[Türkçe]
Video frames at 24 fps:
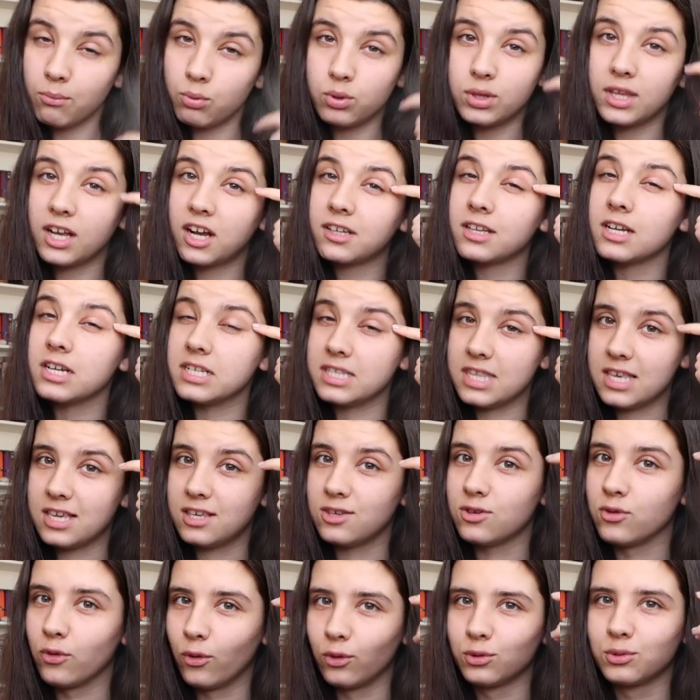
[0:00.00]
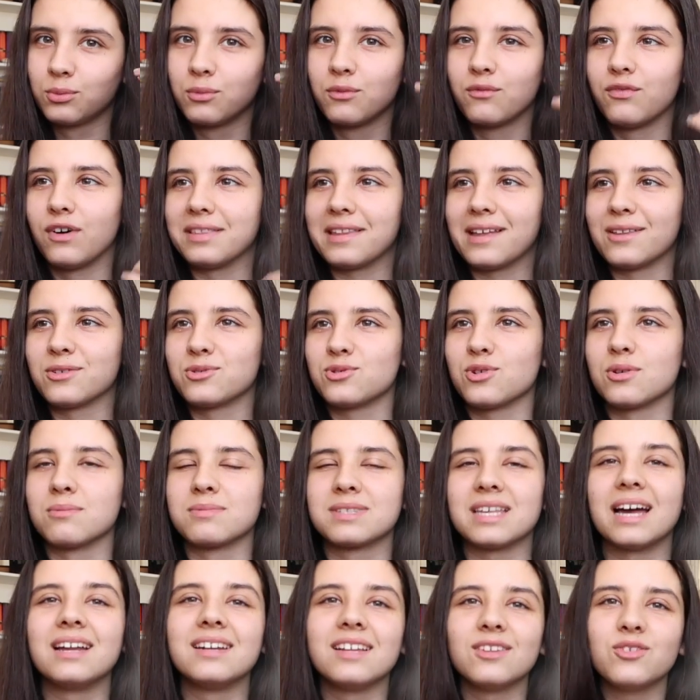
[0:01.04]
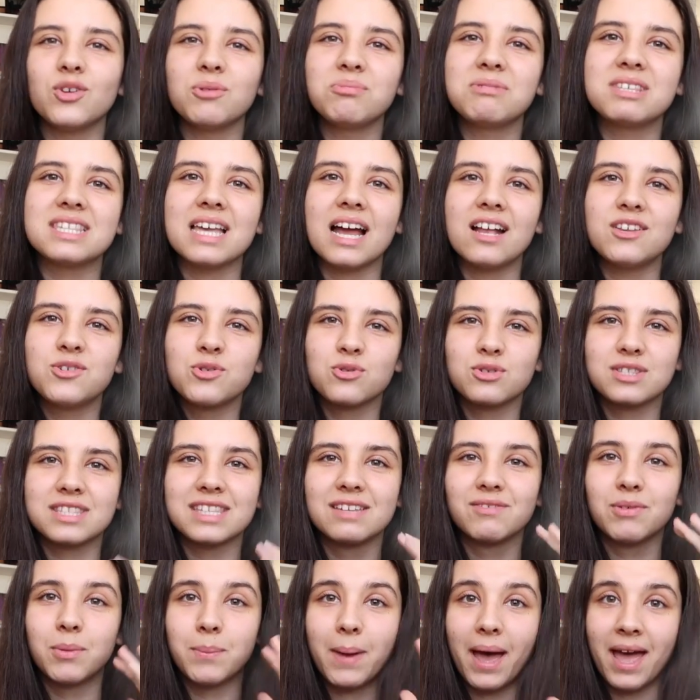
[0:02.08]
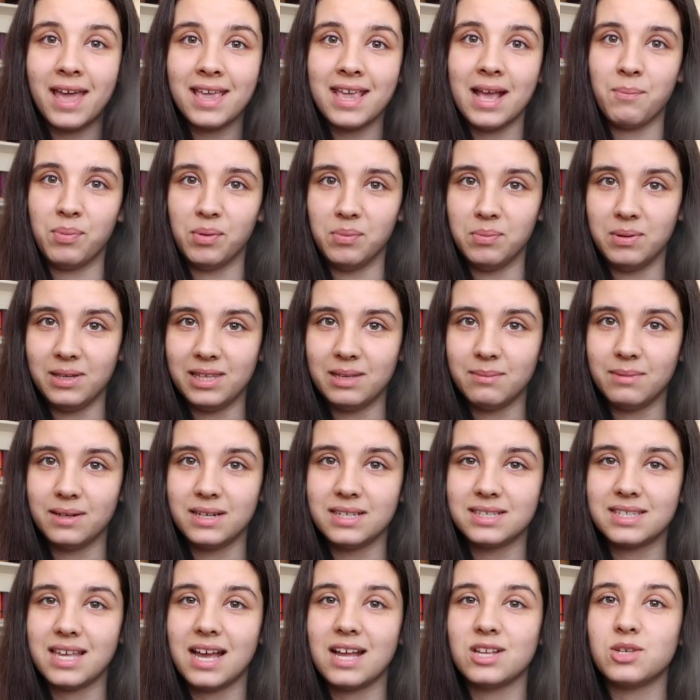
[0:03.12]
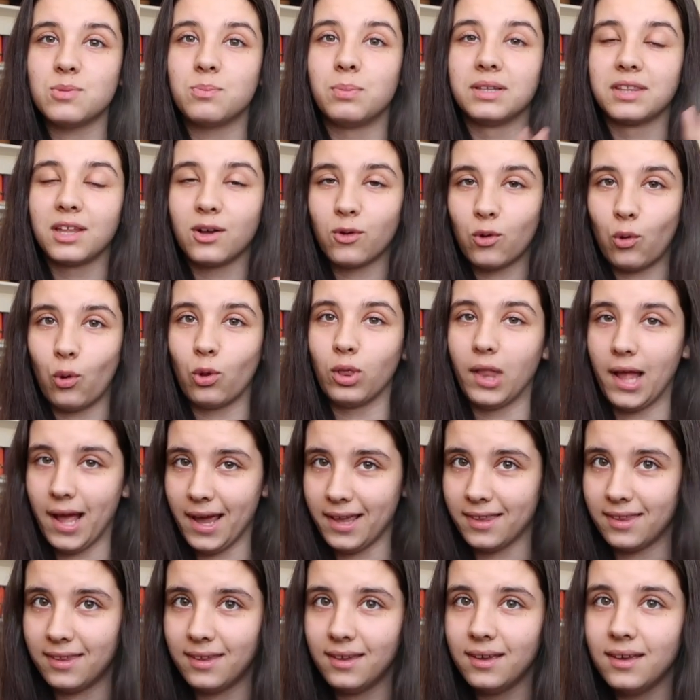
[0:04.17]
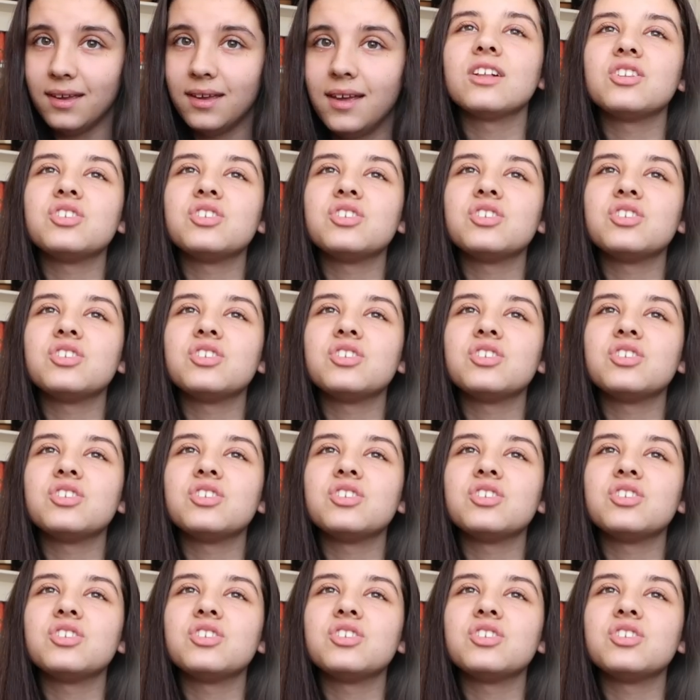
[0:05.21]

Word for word: Böyle ne kadar zeki olduğumu falan düşünüyorum. Zannediyor ki sadece o sınavı ben yapabildim. Hani sadece bana kolaydı.